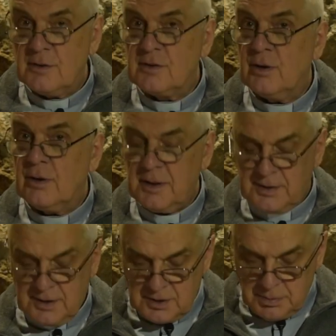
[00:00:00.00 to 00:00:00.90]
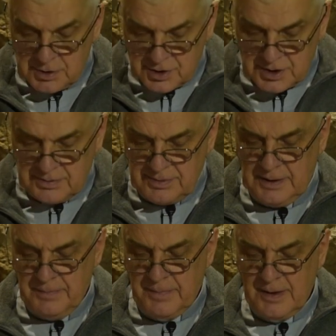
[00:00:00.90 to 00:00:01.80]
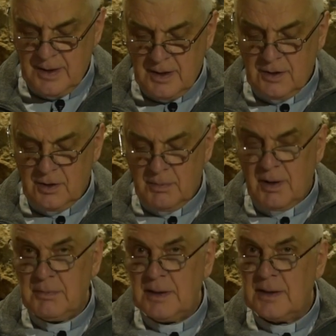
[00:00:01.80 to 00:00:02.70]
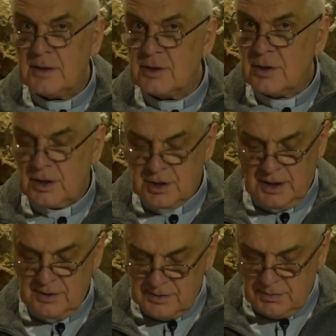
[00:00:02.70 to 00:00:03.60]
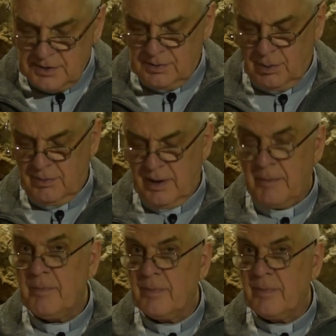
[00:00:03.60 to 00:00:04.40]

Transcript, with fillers: Skoro jesteśmy żywi, to mamy też życie zmysłowe.